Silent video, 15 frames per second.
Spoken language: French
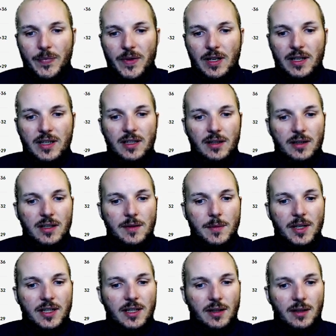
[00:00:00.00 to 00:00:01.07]
là des,
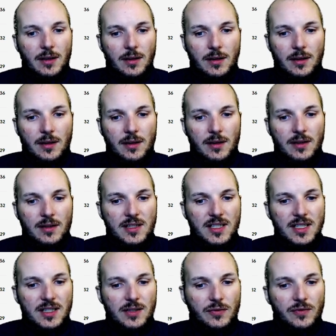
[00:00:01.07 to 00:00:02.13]
mecs à
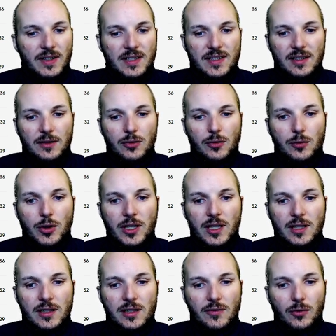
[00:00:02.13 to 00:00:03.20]
10 ou 25 de
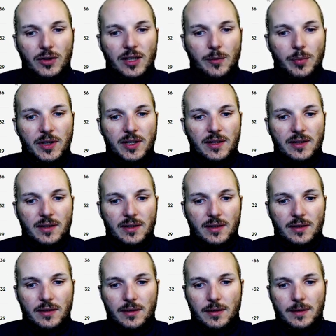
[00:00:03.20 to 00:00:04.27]
moyenne qui vont taper
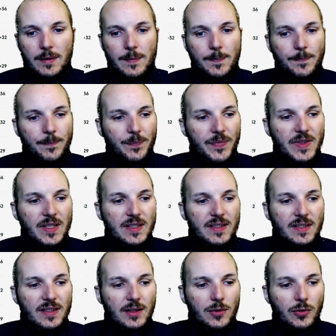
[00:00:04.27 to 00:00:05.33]
des,
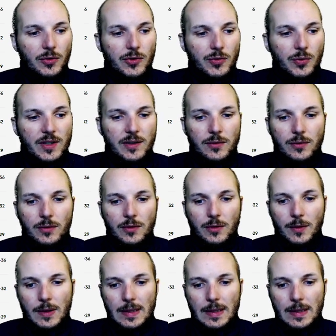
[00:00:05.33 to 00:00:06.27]
50, 60.